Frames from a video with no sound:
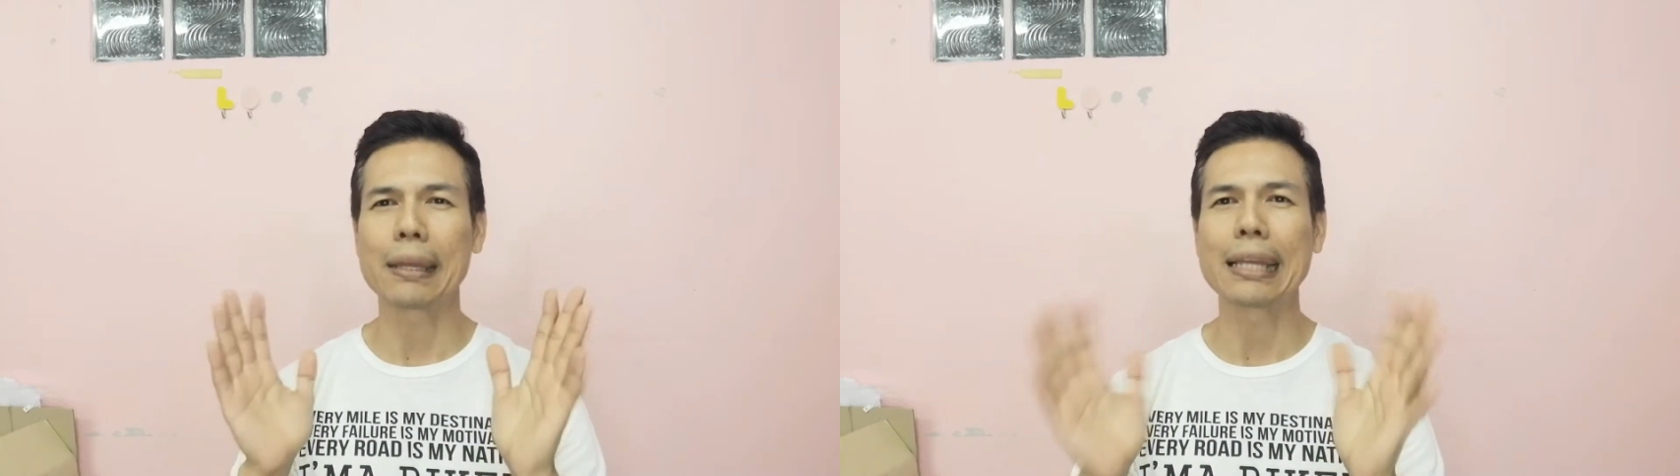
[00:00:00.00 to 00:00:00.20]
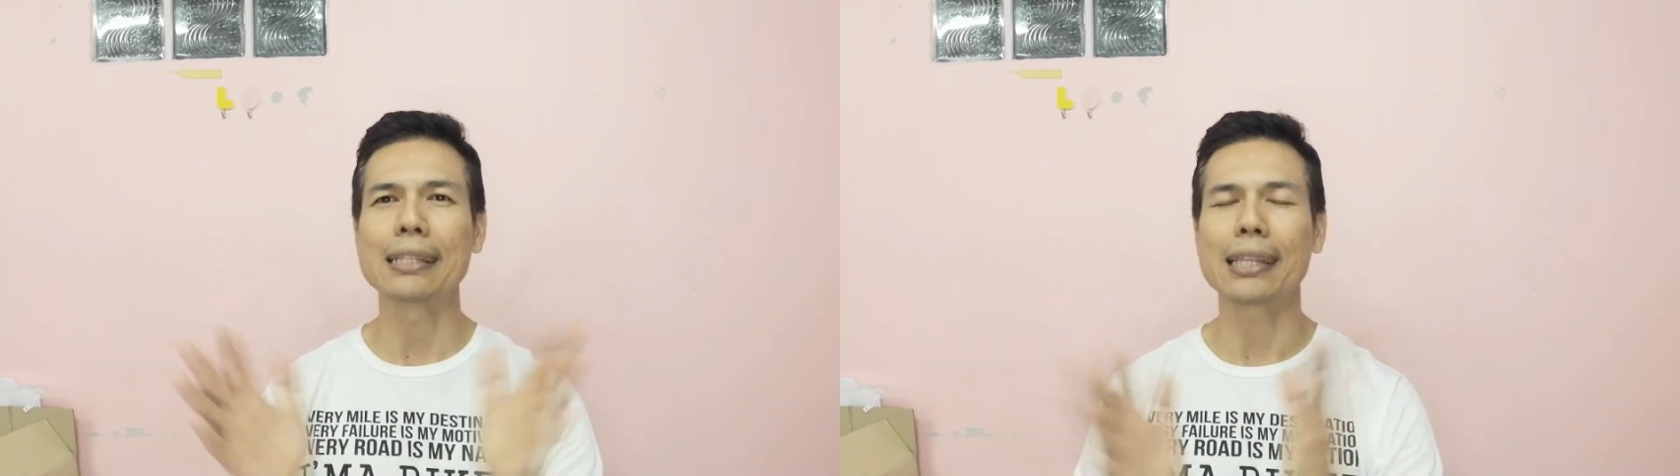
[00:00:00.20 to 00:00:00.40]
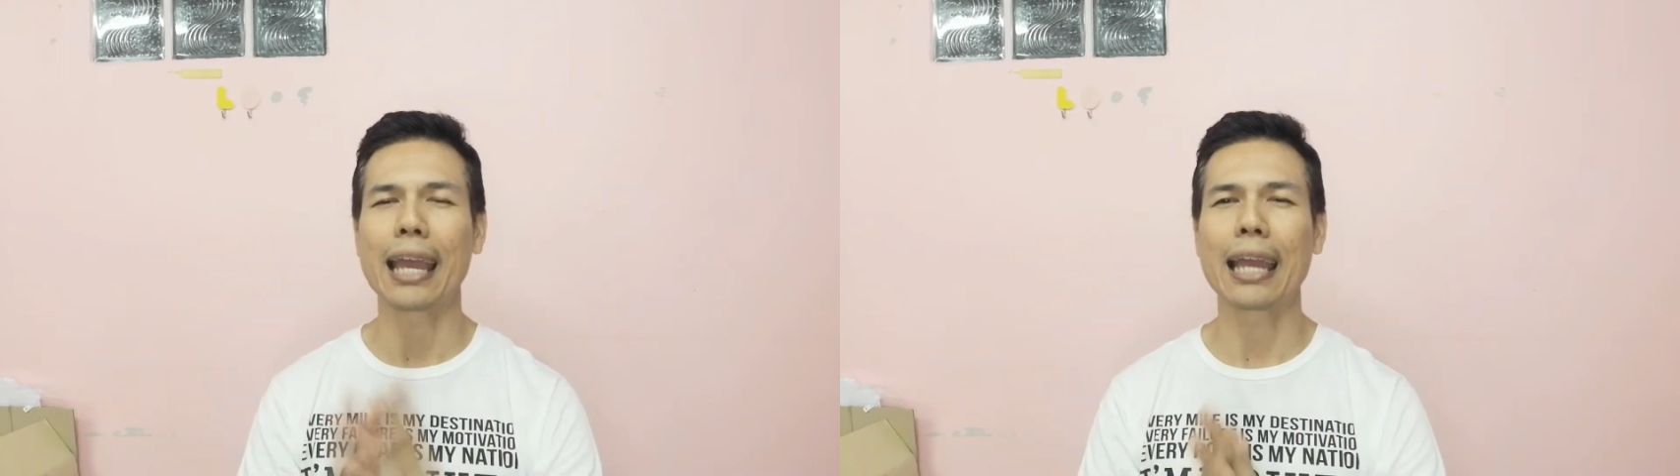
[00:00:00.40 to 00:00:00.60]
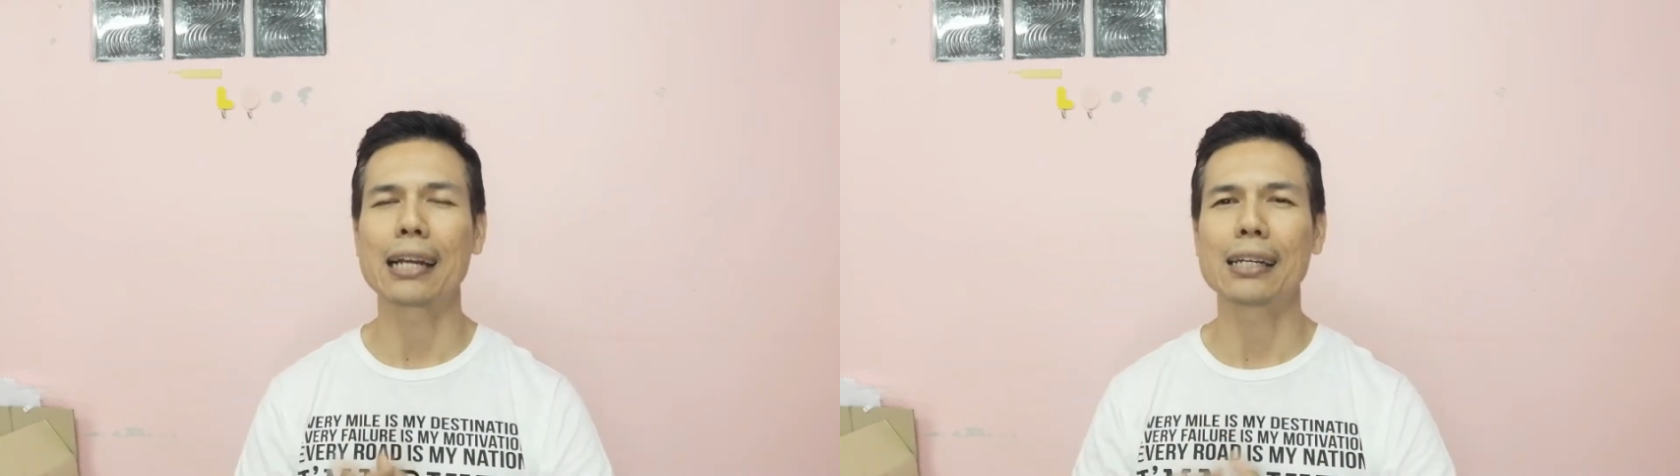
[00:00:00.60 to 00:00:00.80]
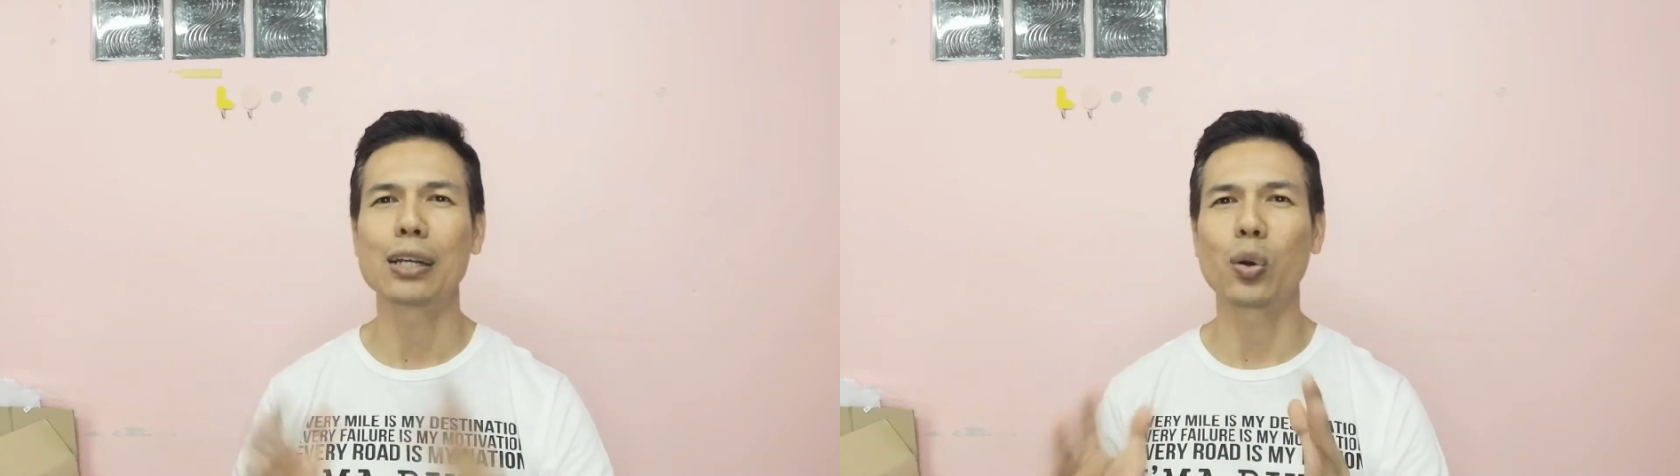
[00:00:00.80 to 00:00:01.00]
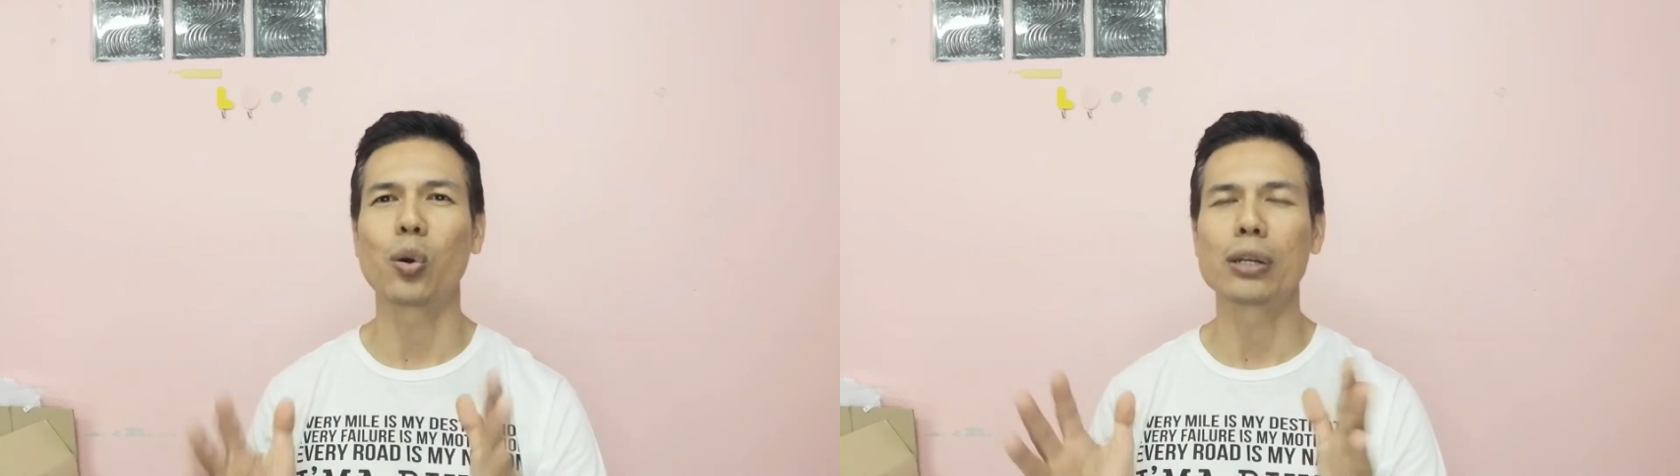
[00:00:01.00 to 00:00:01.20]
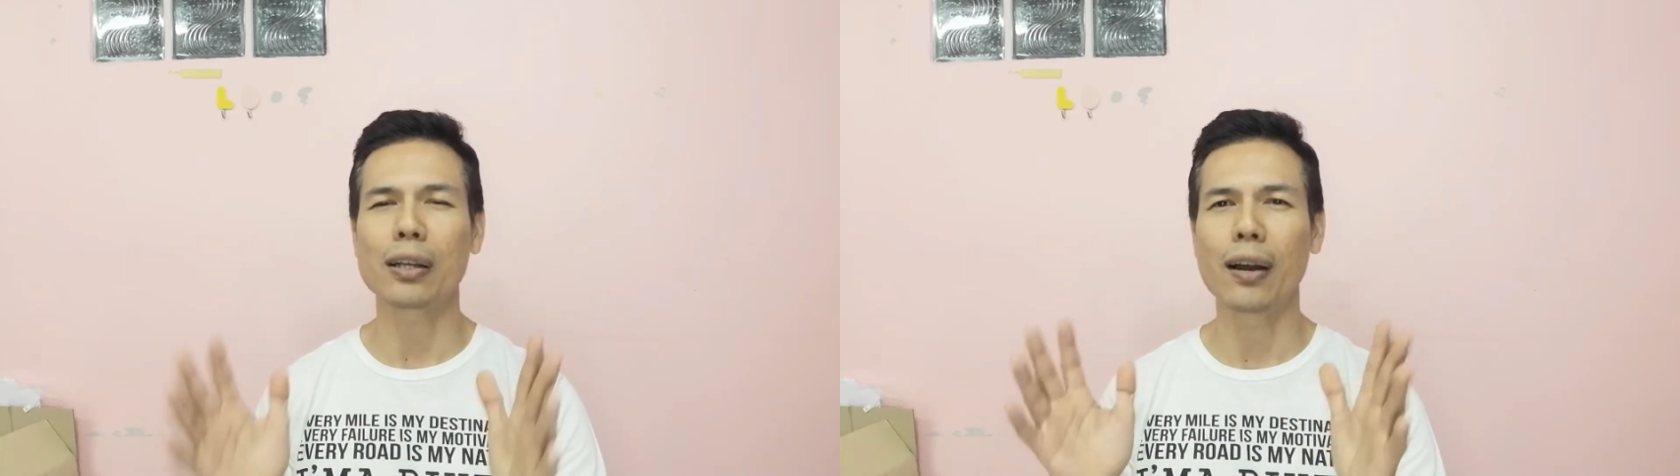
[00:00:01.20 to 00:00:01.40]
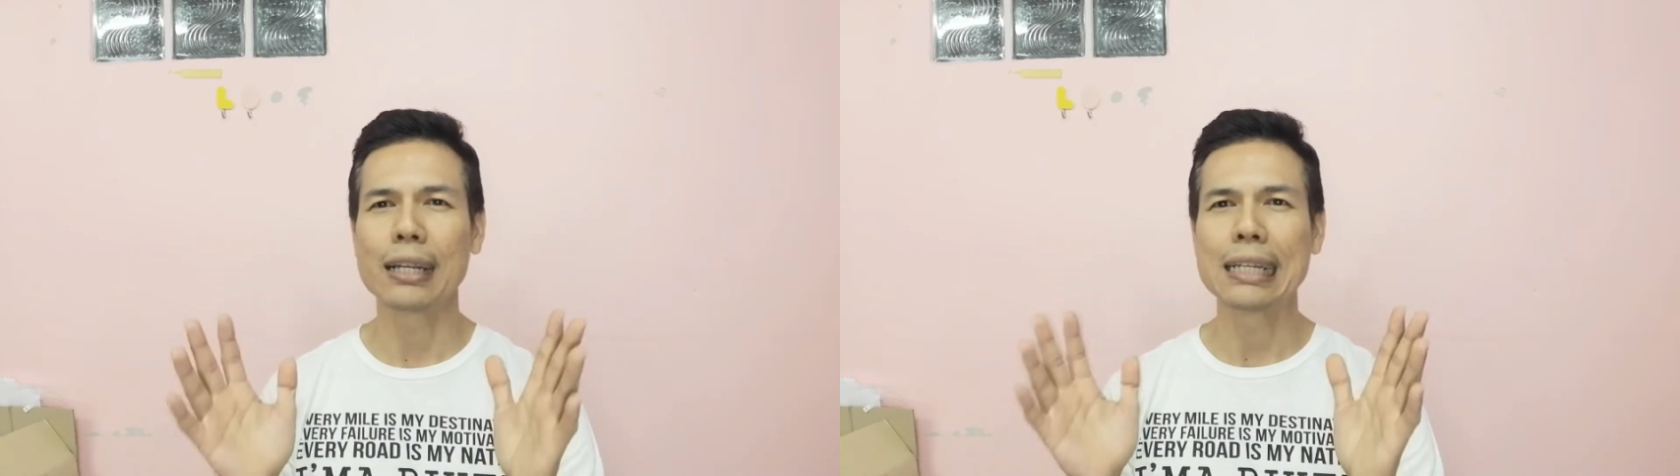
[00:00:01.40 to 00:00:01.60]
กินเทนก็คือคน
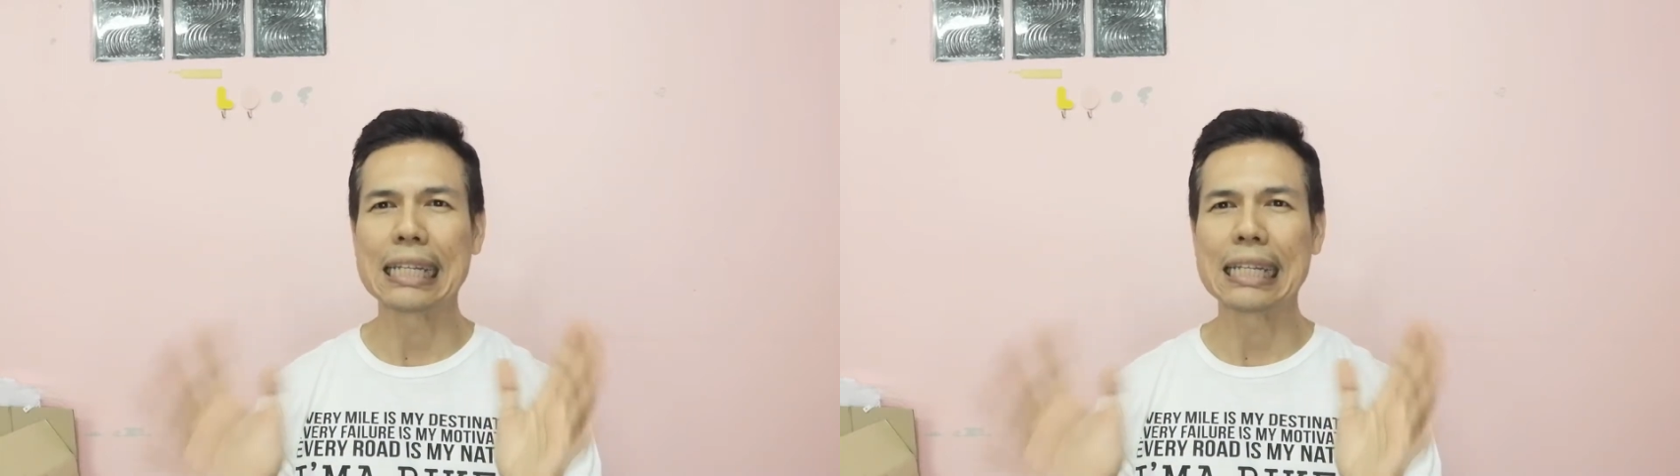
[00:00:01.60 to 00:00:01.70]
ก็